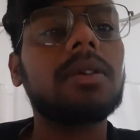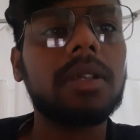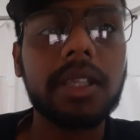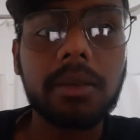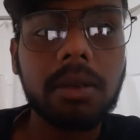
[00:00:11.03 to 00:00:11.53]

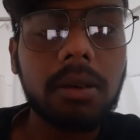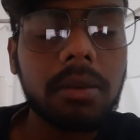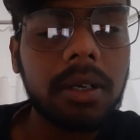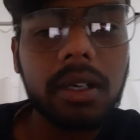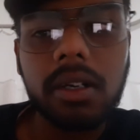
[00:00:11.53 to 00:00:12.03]
थोड़ी देर में
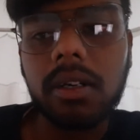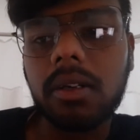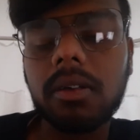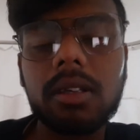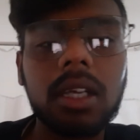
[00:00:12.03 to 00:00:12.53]
मामा का
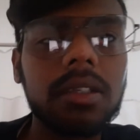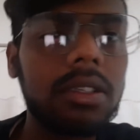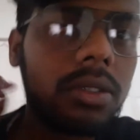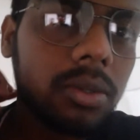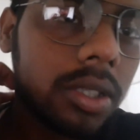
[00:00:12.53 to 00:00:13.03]
यहाँ से
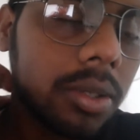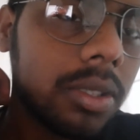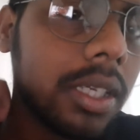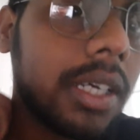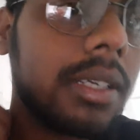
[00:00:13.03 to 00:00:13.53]
छुट्टी हो
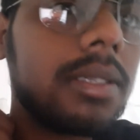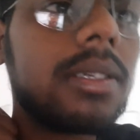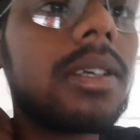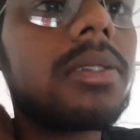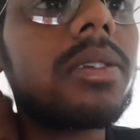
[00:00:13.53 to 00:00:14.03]
जाएगा
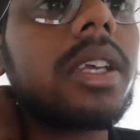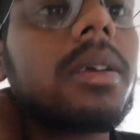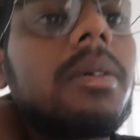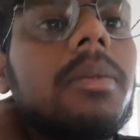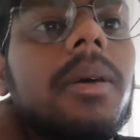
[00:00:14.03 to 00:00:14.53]
डिस्चार्ज जाएंगे
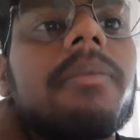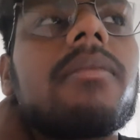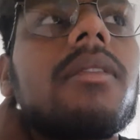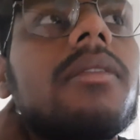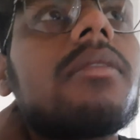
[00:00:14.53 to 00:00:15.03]
मामा
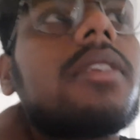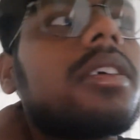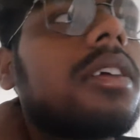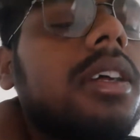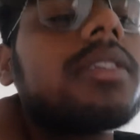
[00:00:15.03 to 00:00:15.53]

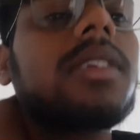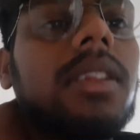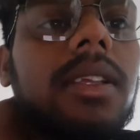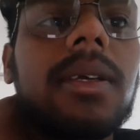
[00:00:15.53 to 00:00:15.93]
फिर घर चलते